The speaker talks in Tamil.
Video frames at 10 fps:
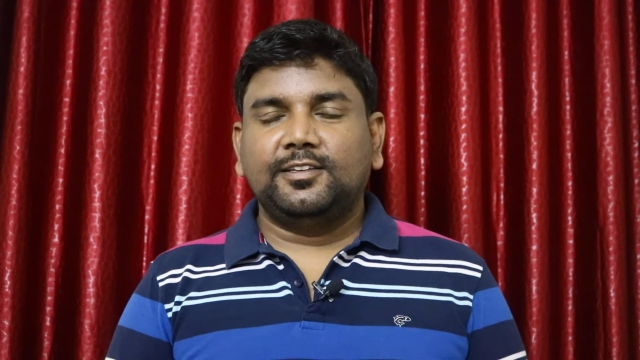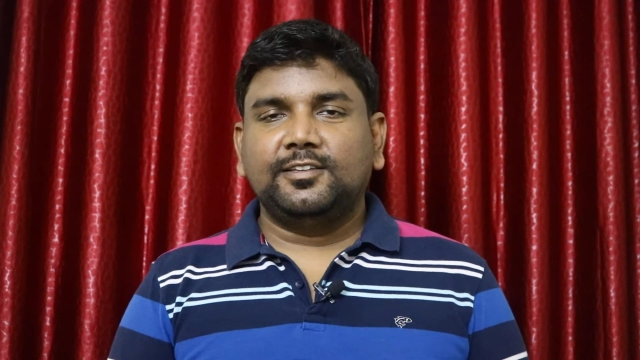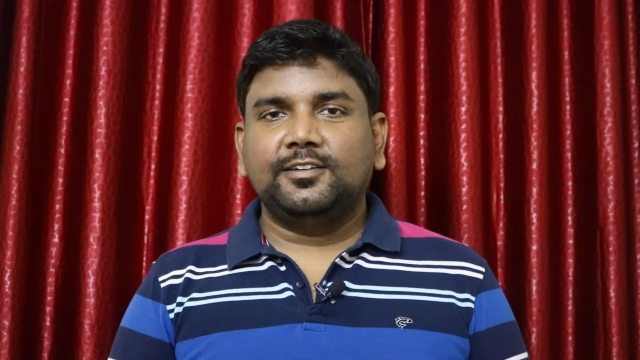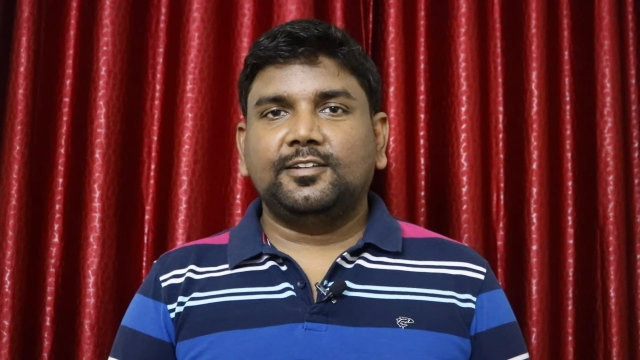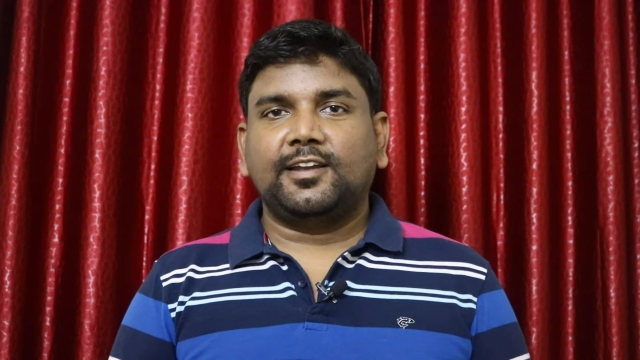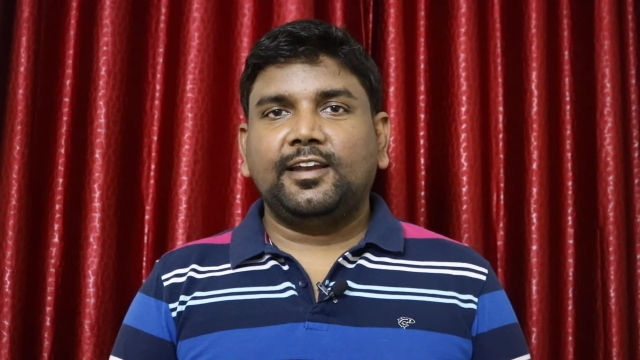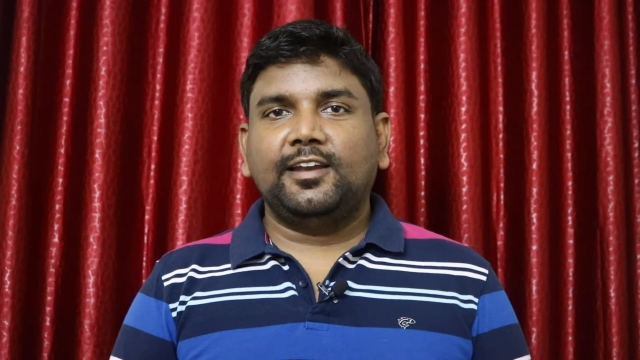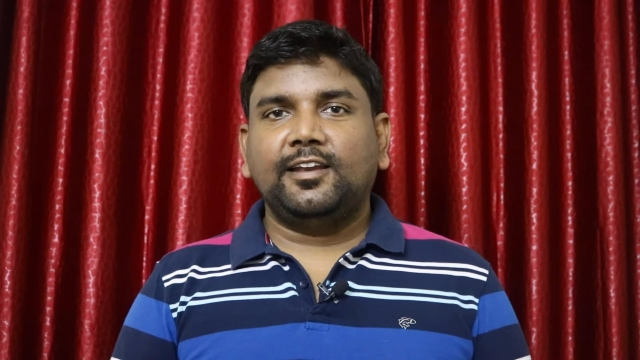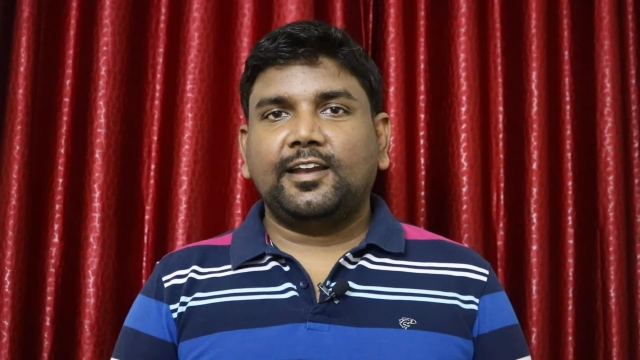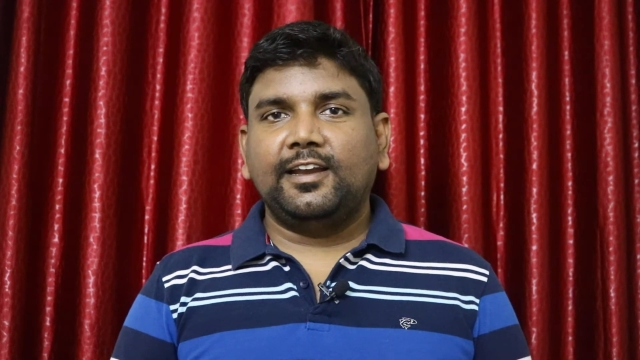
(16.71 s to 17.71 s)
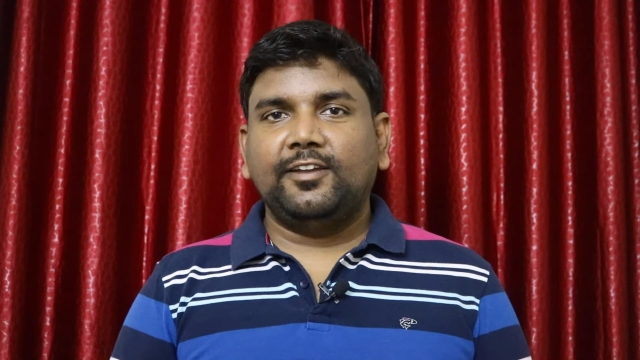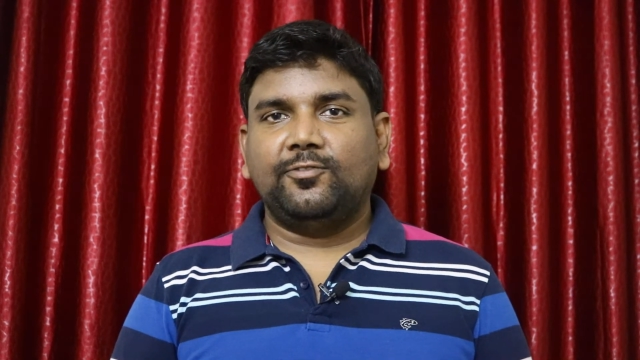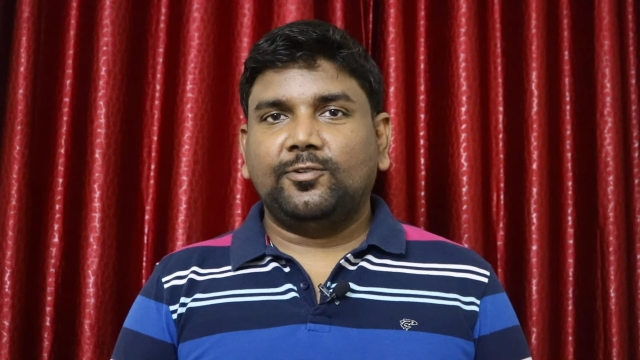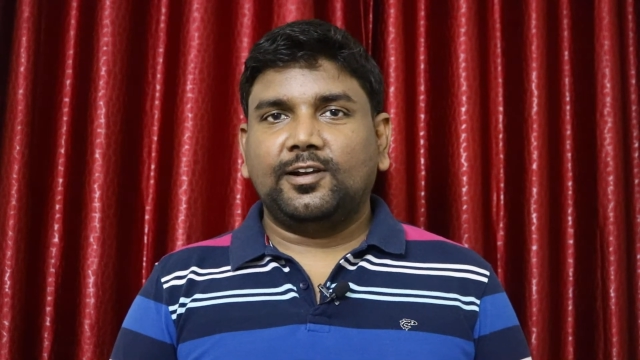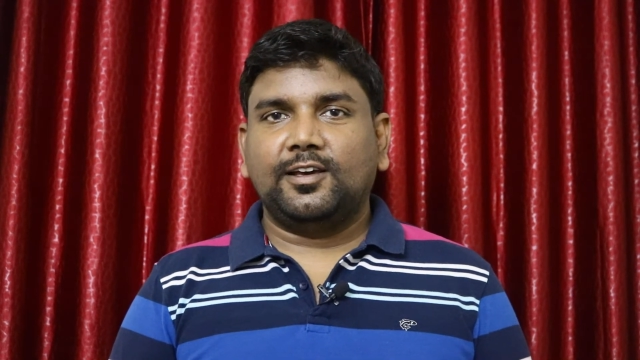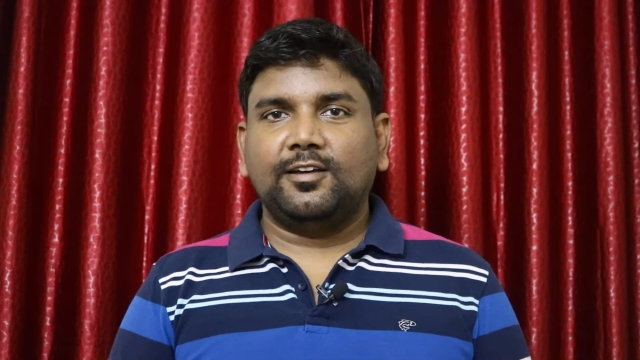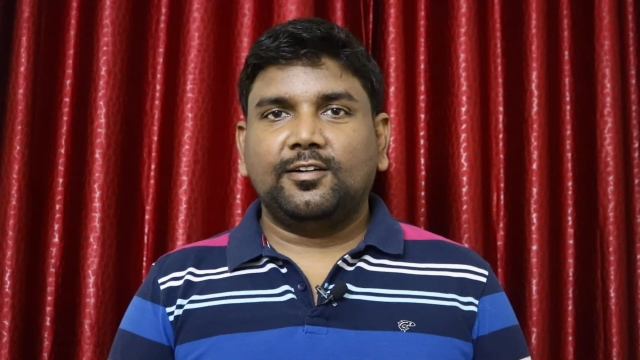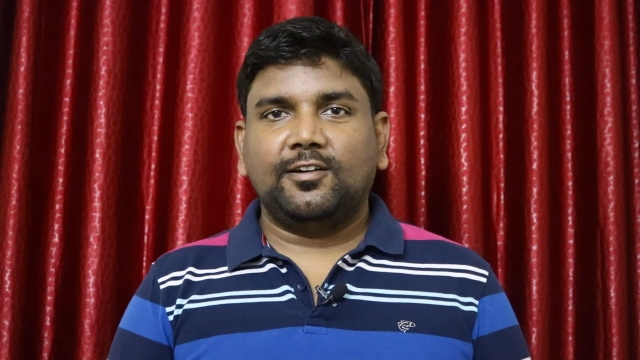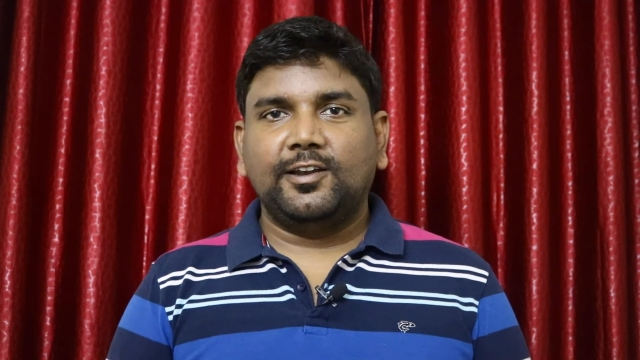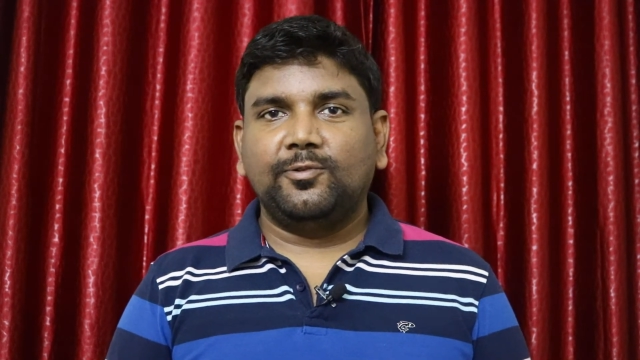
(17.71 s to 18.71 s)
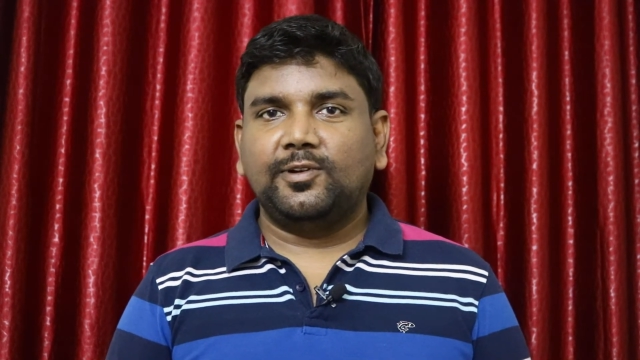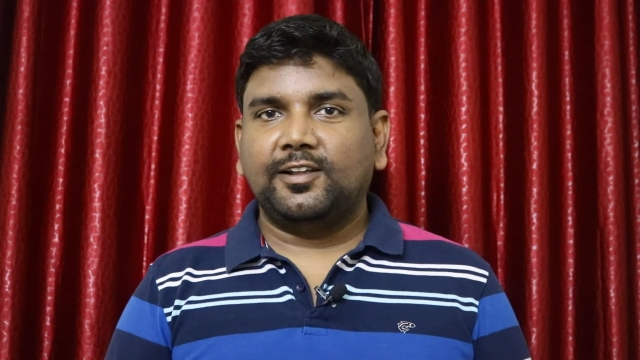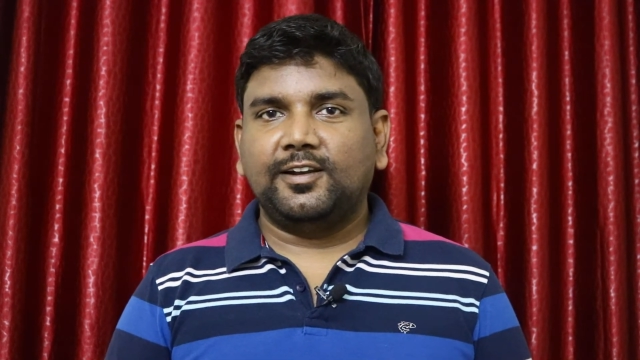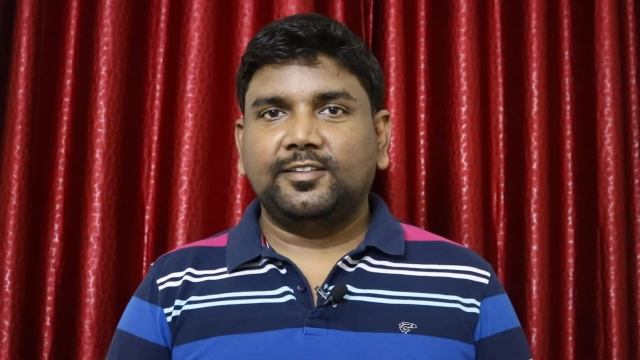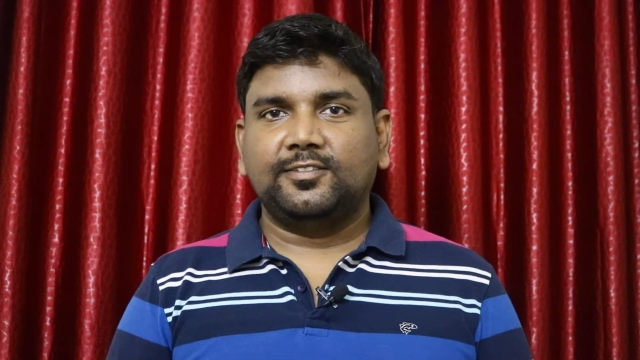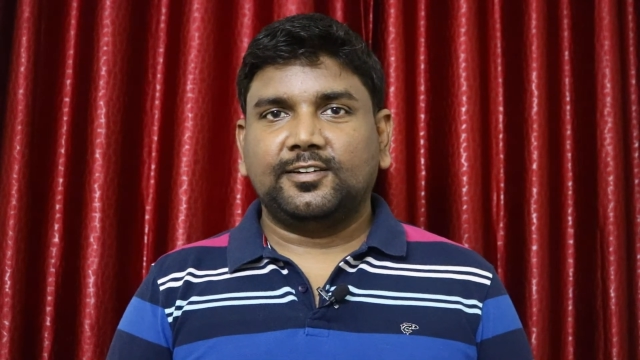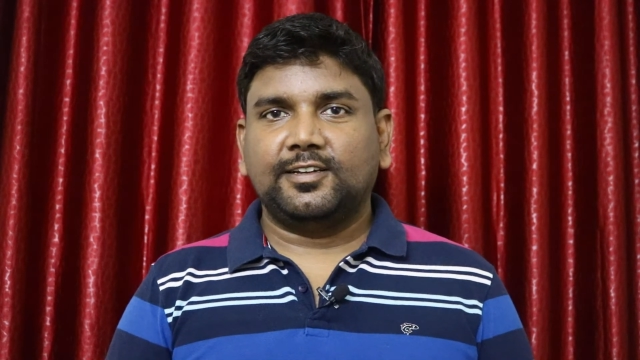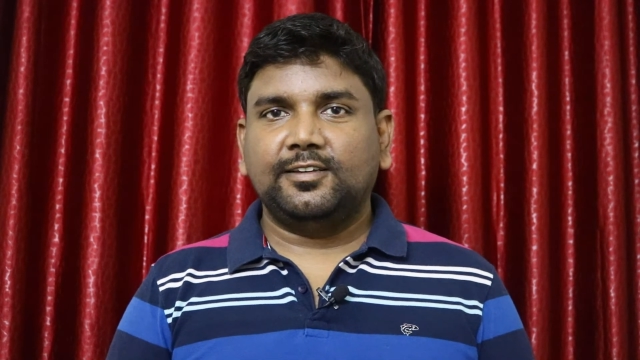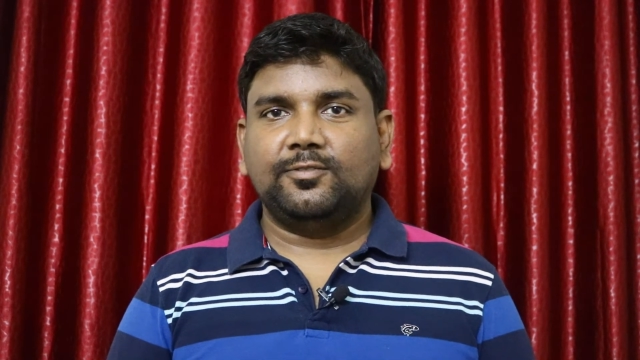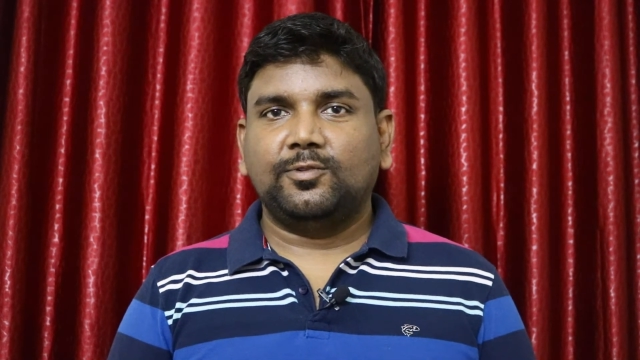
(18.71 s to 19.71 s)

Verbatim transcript: இது நைன்டீன் நைன்டி ஃபோரில் ஹாலிவுட்டில் ரிலீஸ் ஆன